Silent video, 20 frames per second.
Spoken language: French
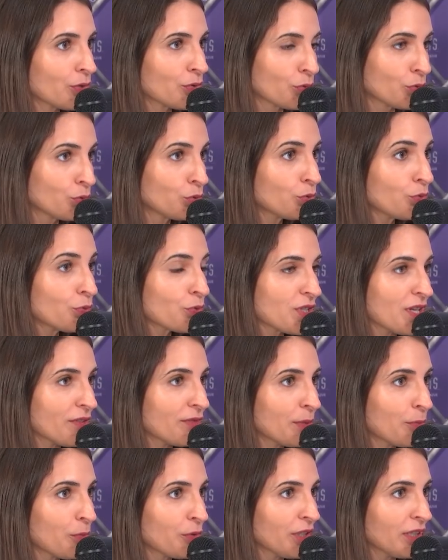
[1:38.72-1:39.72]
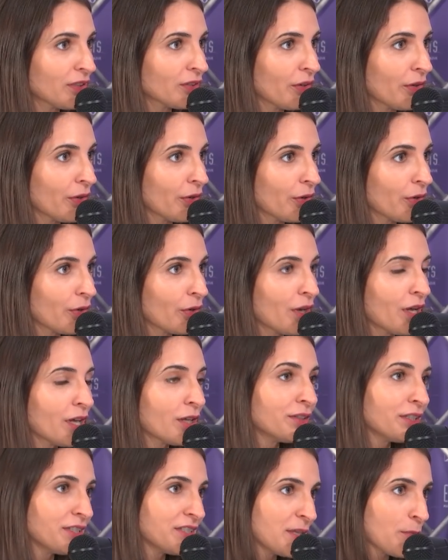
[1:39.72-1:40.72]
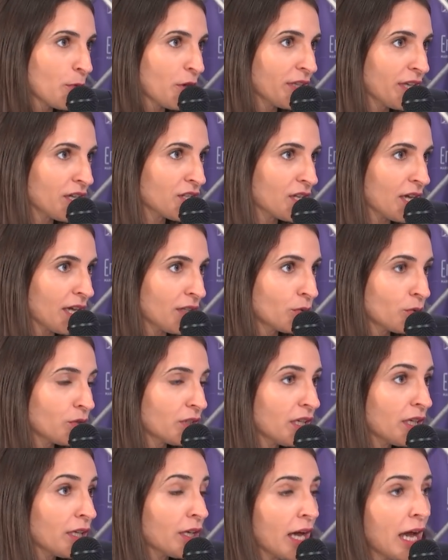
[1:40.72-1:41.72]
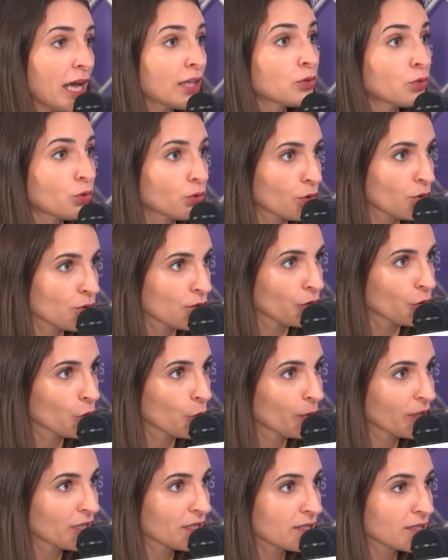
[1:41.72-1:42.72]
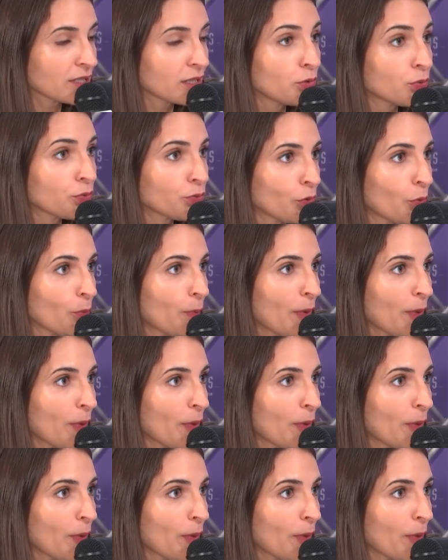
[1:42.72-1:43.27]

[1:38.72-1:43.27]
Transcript: du coup vous avez peut-être des témoignages à donner à d'autres entreprises qui ne font